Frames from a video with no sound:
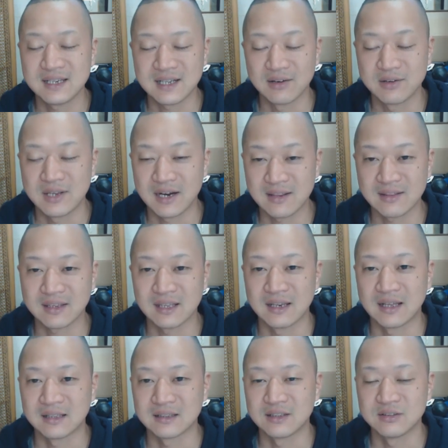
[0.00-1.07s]
何かをやらなきゃ
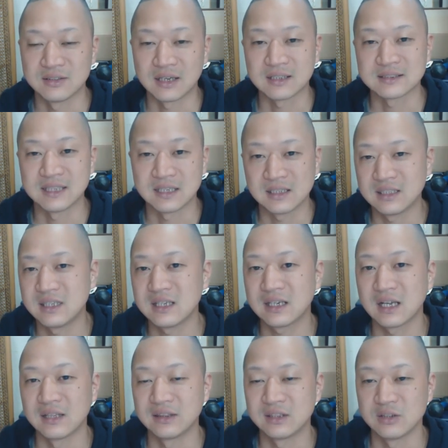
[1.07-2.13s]
なという、なんか責
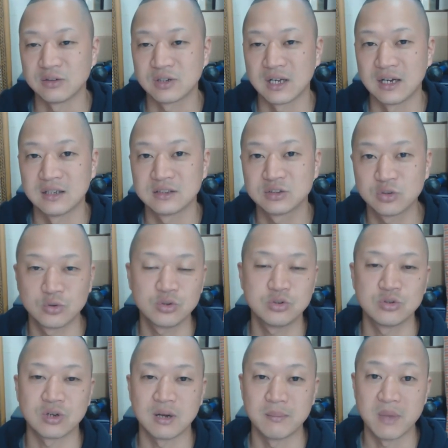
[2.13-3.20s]
任感っていうか、そう
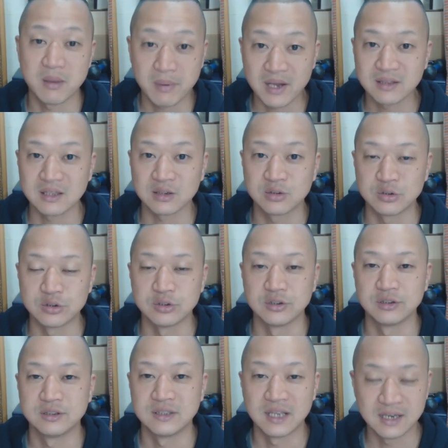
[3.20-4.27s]
いうのが芽生えてく
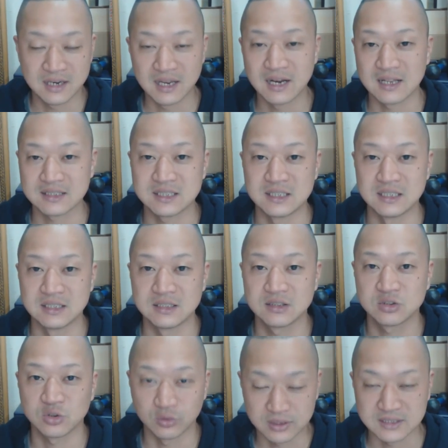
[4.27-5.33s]
る年齢らしい
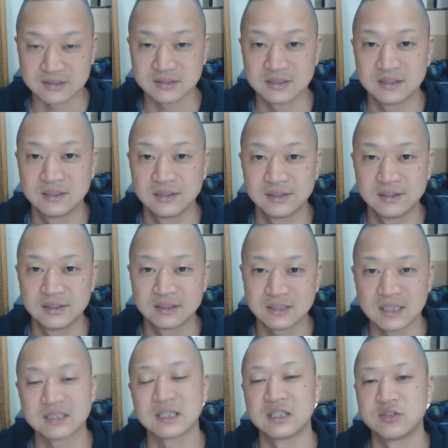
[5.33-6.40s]
そうです。
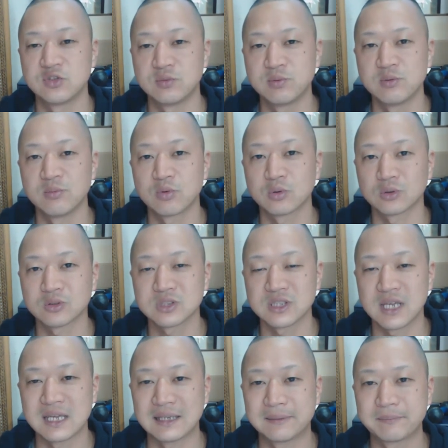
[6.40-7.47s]
確かに自分も今
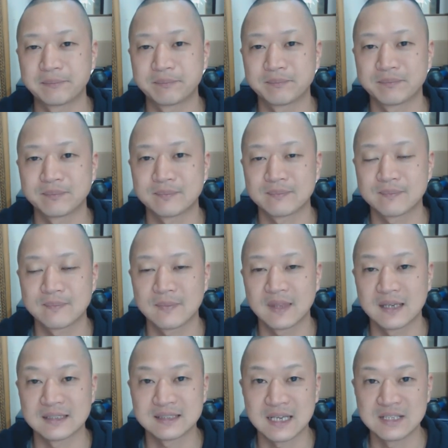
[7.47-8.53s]
年で
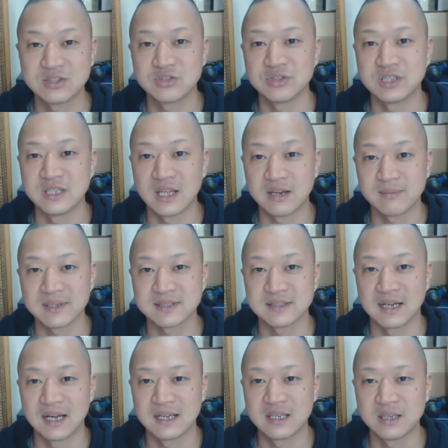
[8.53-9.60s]
30になりま
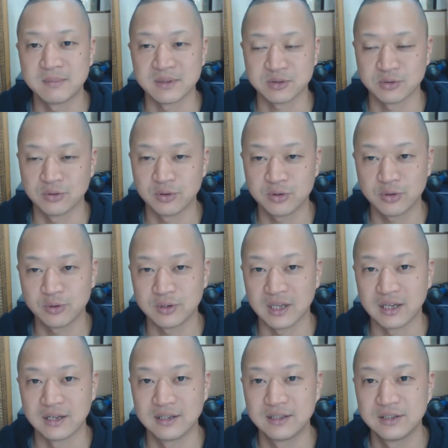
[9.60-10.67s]
すが、今そのよう
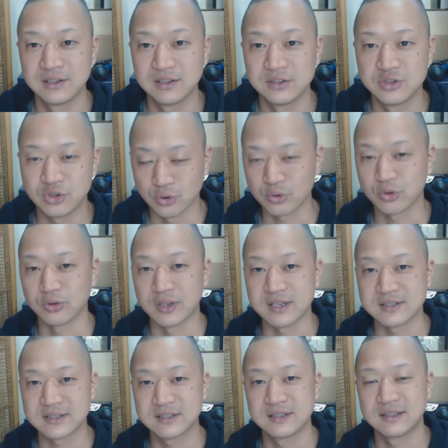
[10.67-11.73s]
な状況
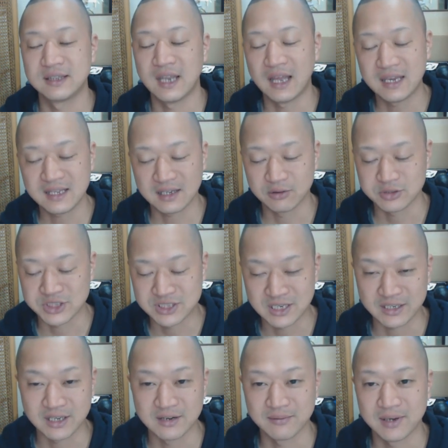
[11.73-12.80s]
です。何かをし
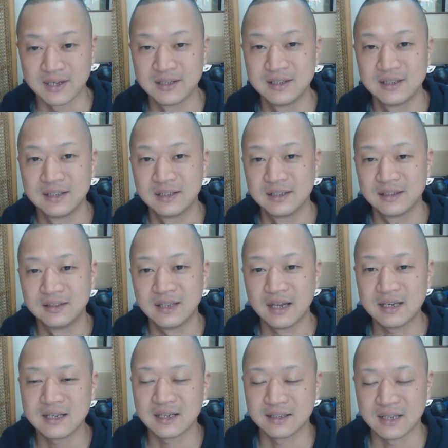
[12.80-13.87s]
なければ、
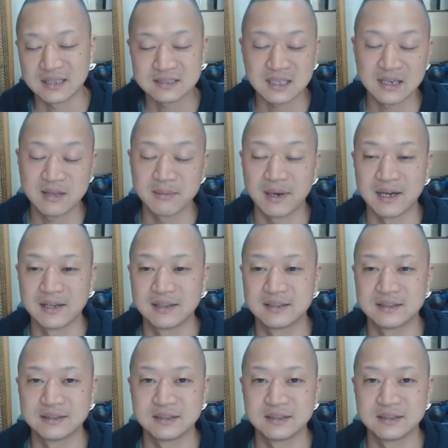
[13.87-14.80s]
何かなさねば、